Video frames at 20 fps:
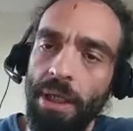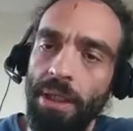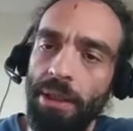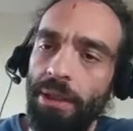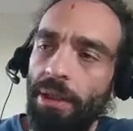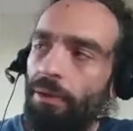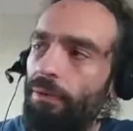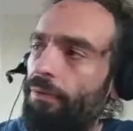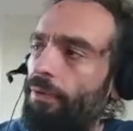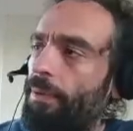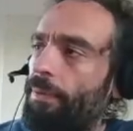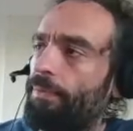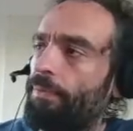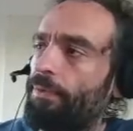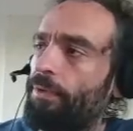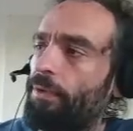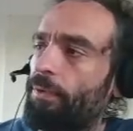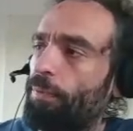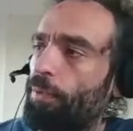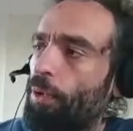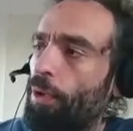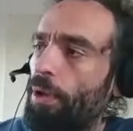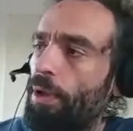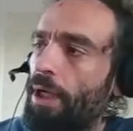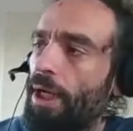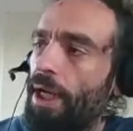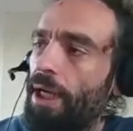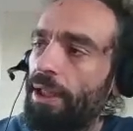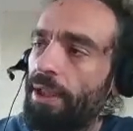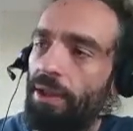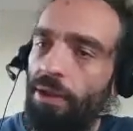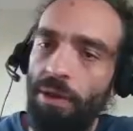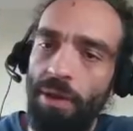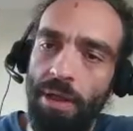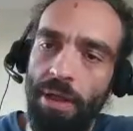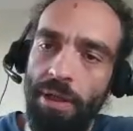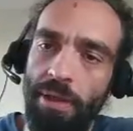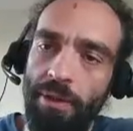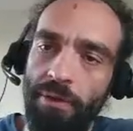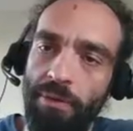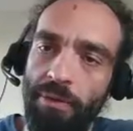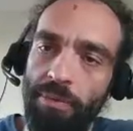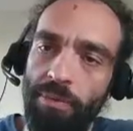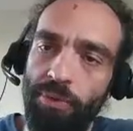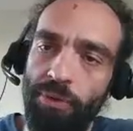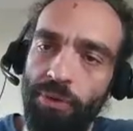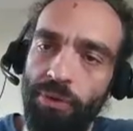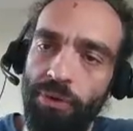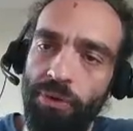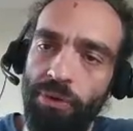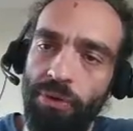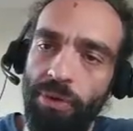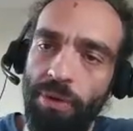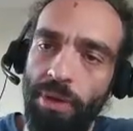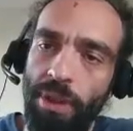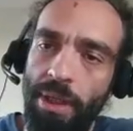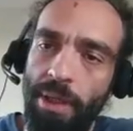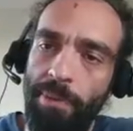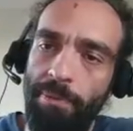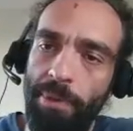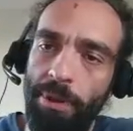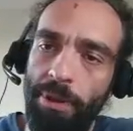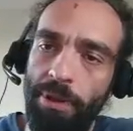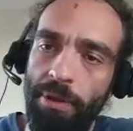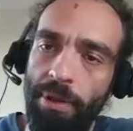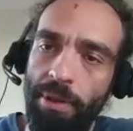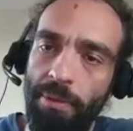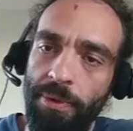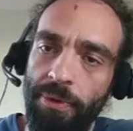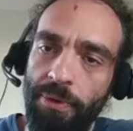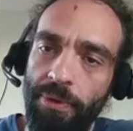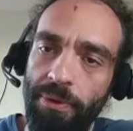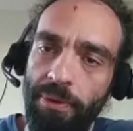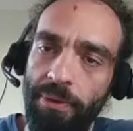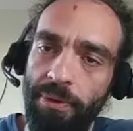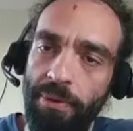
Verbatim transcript: Então vamos colocar aqui, ó, vamos é, polinômios.